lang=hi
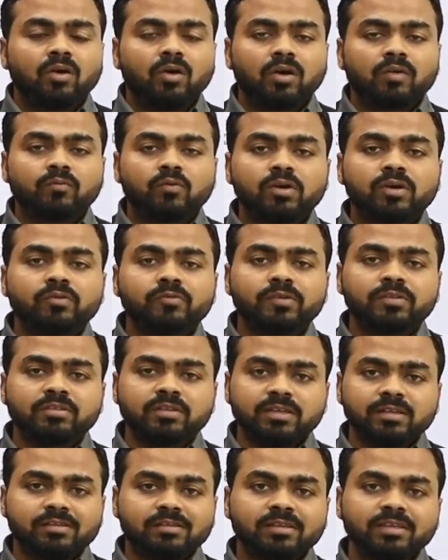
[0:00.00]
और वो
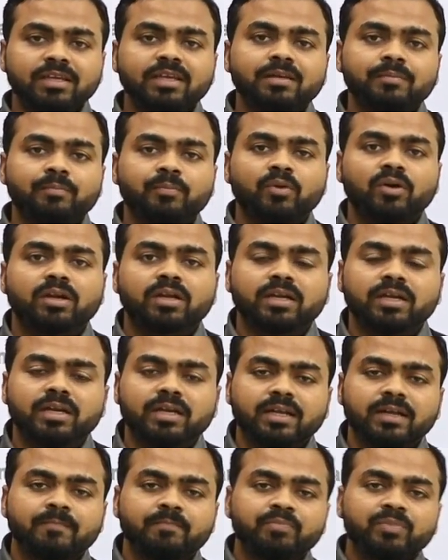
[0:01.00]
क्विज इसलिए
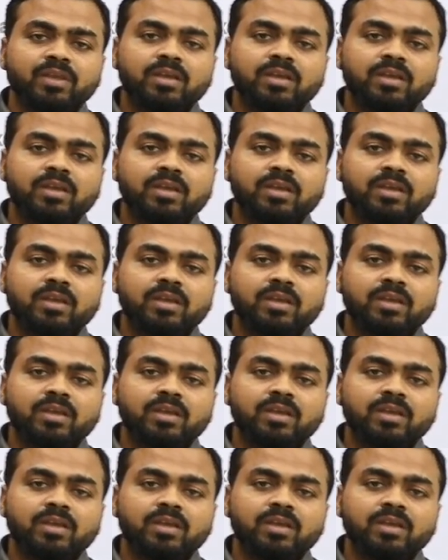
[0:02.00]
इम्पॉर्टेंट है